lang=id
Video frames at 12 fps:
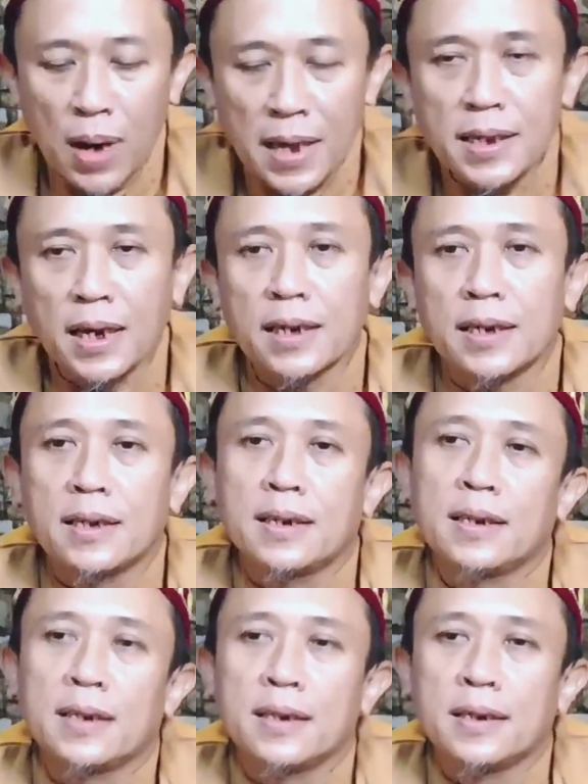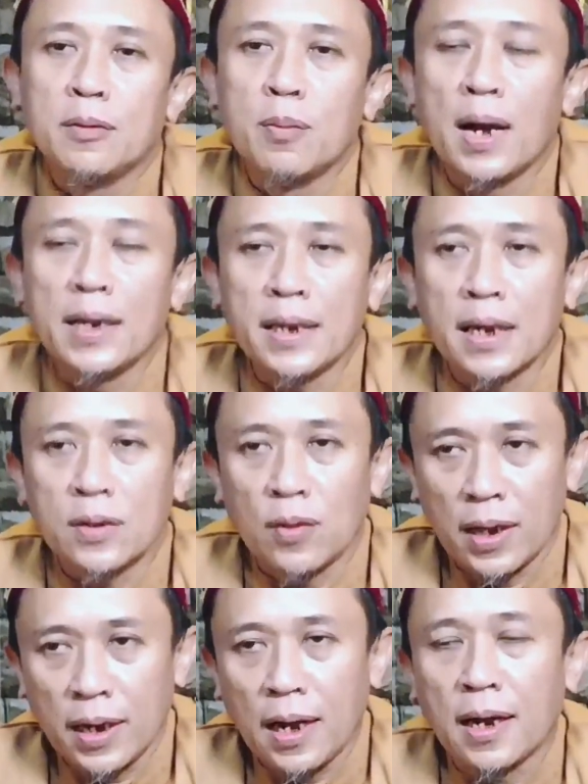banyak
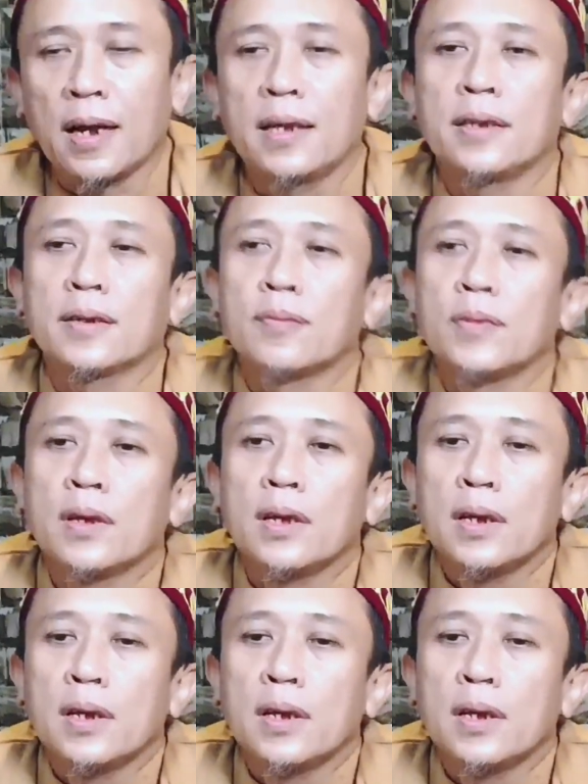dibandingkan oleh kakaknya.